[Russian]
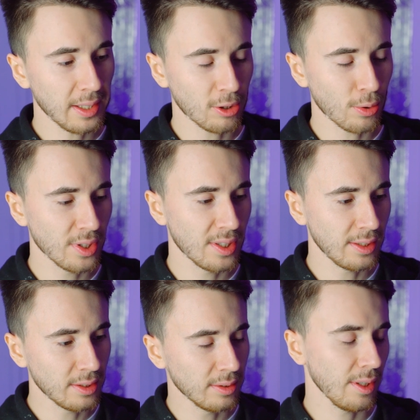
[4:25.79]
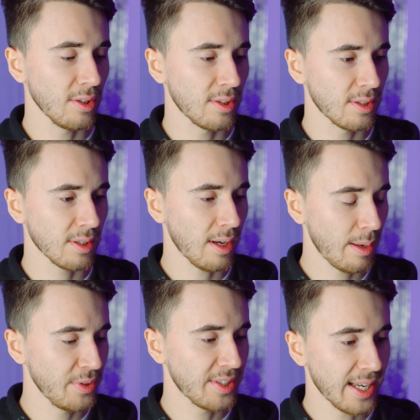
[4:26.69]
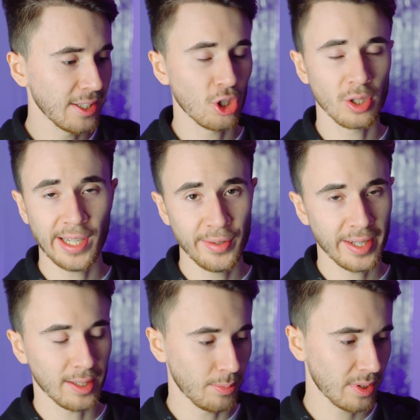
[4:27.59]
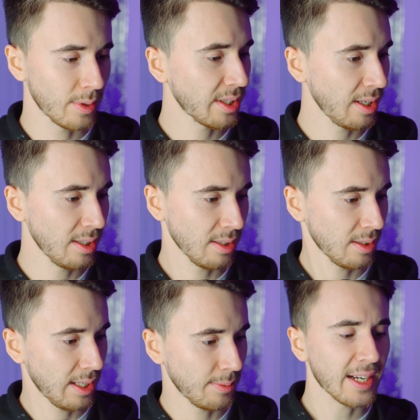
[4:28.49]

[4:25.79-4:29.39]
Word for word: который сделал из обезьяны человека. Посмотрите, да.